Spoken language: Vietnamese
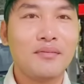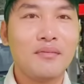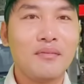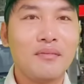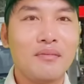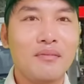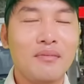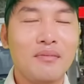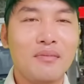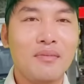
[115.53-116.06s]

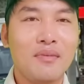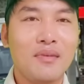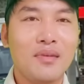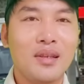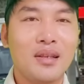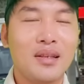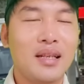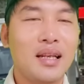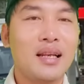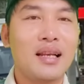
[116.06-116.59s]
Ừ,
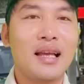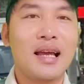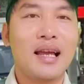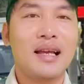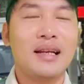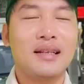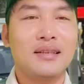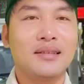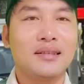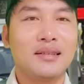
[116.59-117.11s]
chứ đinh
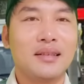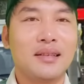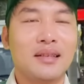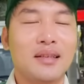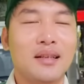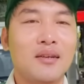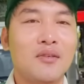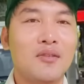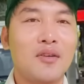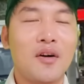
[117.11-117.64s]
lan
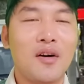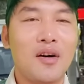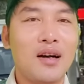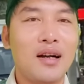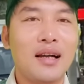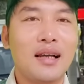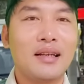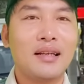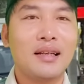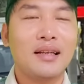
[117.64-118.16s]
à, đâu
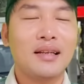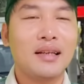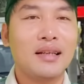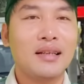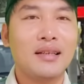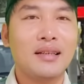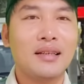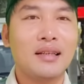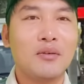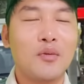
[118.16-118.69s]
có cái cái
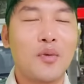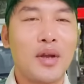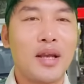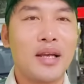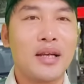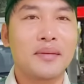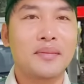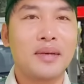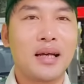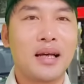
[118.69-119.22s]
cái,
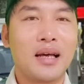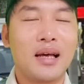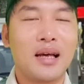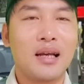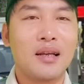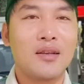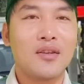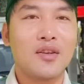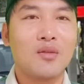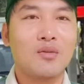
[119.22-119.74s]
quyền
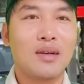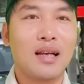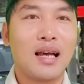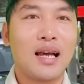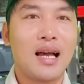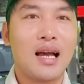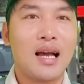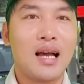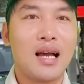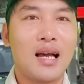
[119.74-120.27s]
mà nói chung
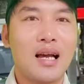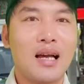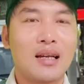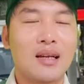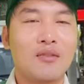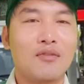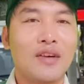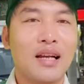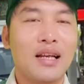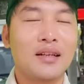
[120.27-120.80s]
là
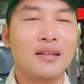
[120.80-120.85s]
đâu phải là